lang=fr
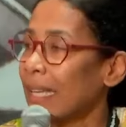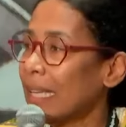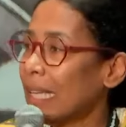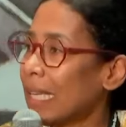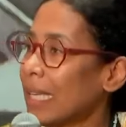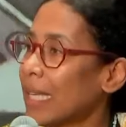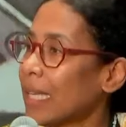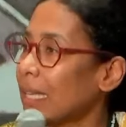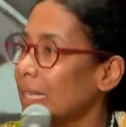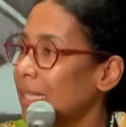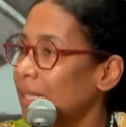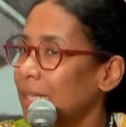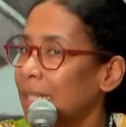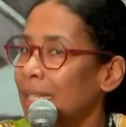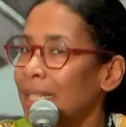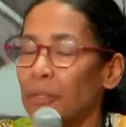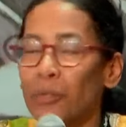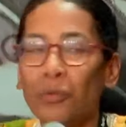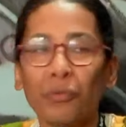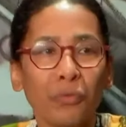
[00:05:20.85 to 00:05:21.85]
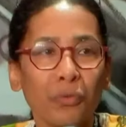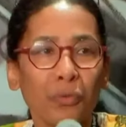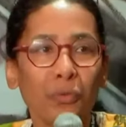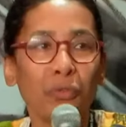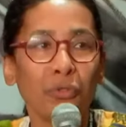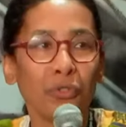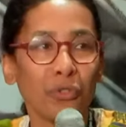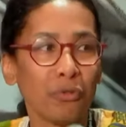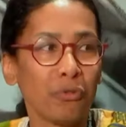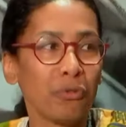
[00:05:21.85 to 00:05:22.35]
Et il est devenu
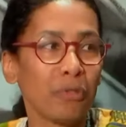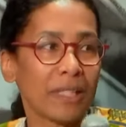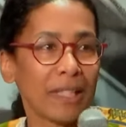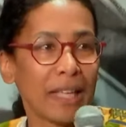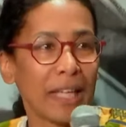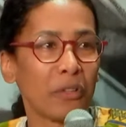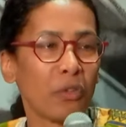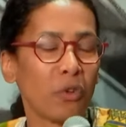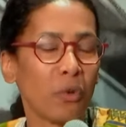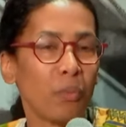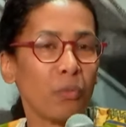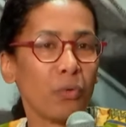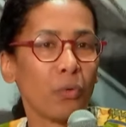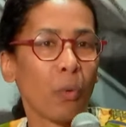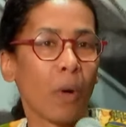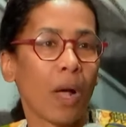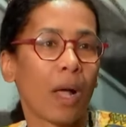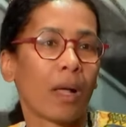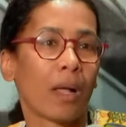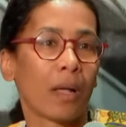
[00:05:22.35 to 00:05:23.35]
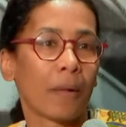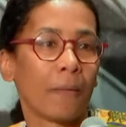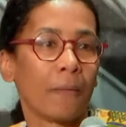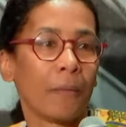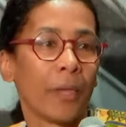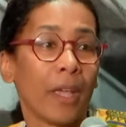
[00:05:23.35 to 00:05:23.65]
juste un homme noir.